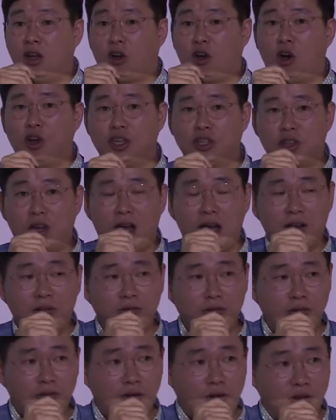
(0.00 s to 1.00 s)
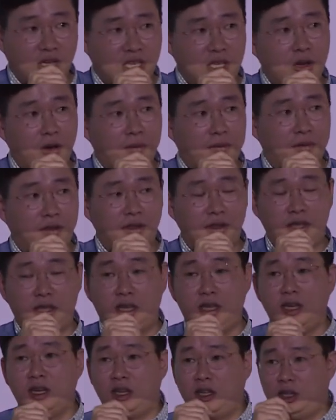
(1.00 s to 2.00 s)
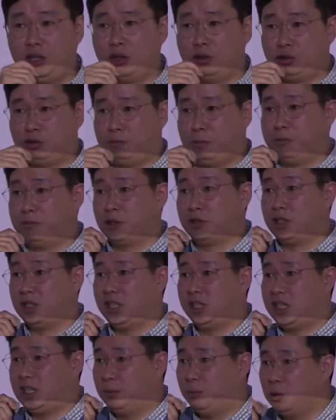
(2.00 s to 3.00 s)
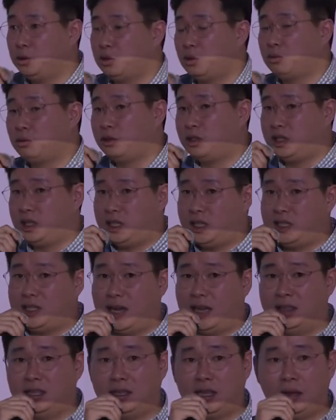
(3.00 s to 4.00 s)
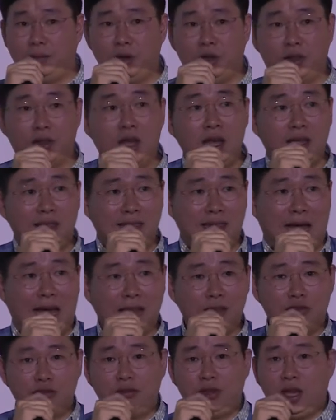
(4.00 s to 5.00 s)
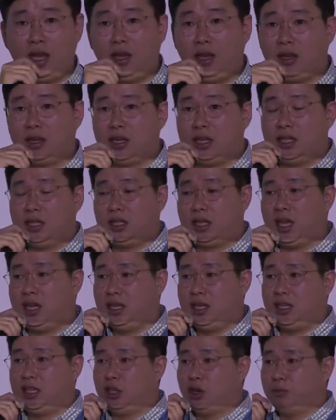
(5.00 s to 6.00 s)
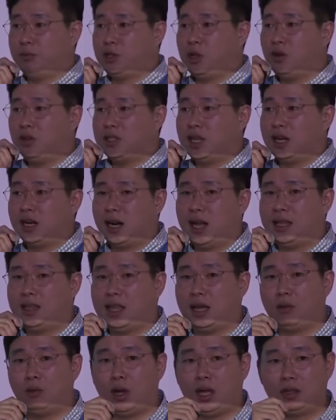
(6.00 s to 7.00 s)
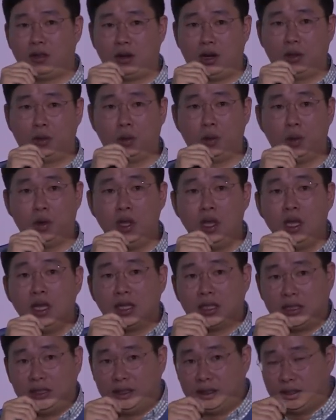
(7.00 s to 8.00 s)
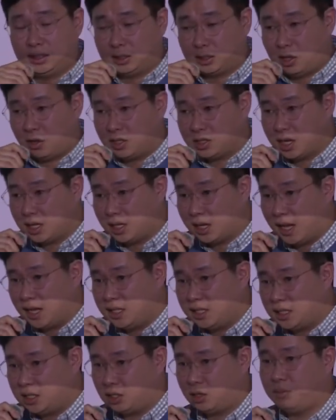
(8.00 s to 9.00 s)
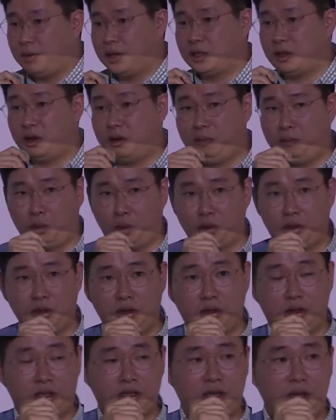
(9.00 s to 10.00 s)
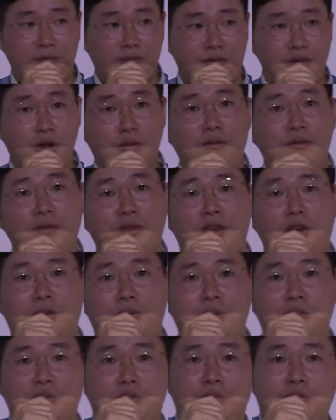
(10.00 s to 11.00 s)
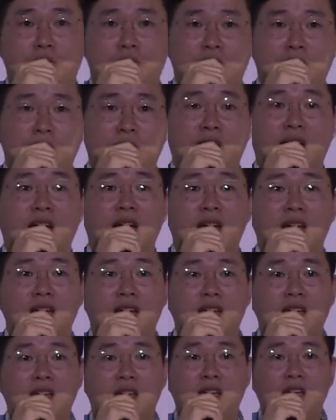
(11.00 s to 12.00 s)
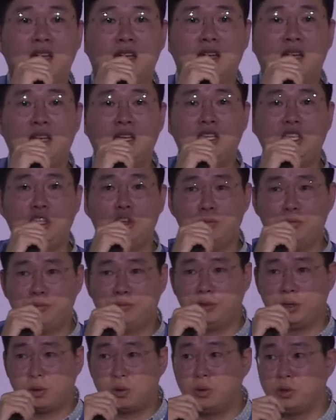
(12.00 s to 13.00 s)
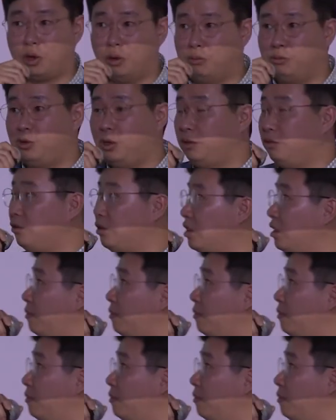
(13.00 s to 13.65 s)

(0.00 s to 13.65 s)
거기서 한국 기업들이 이런 준법 정신을 기본적으로 지키지 않는다면 나중에 크게 이 기업이 성장을 한다고 하더라도 그 성장을 한 시점에서 모든 것들이 물거품이 되어버릴 수도 있습니다. 이런 부분은 꼭 염두에 두시기